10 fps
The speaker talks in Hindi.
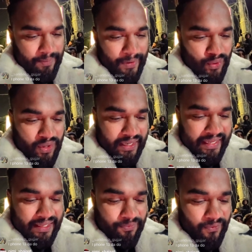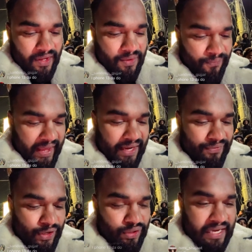यार मेरे को अगर ये
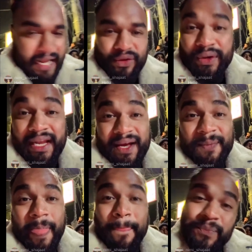फेक वीडियो दिखानी होगी ना